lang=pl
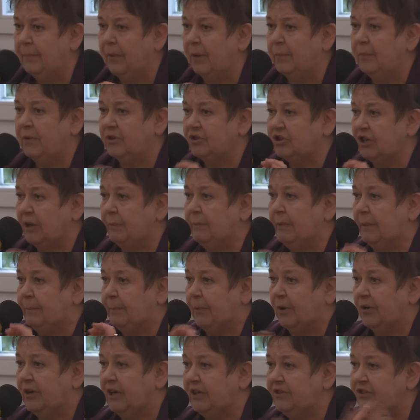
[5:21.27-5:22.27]
bo możemy
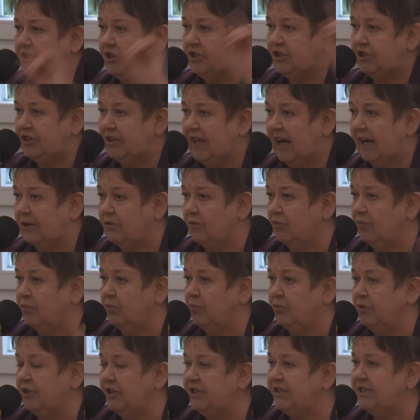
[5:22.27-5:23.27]
polecieć na
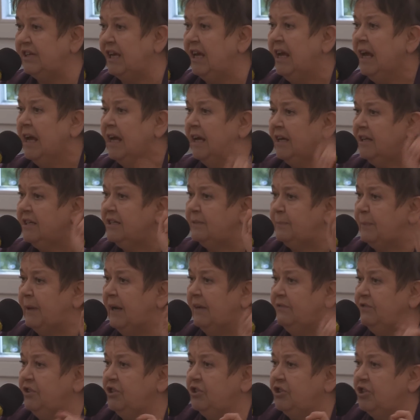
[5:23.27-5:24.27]
róg ulicy i
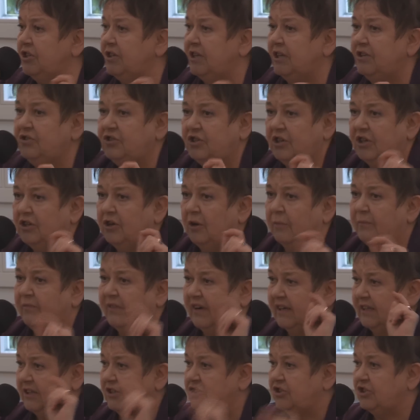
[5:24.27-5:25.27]
sprawdzić, czy ten się dom
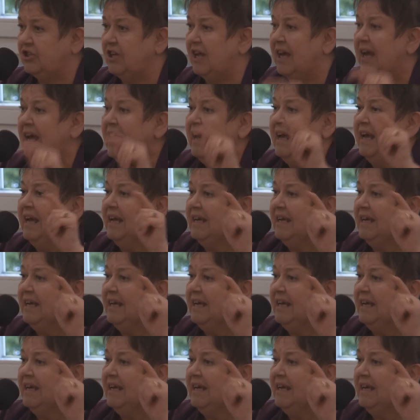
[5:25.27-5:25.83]
faktycznie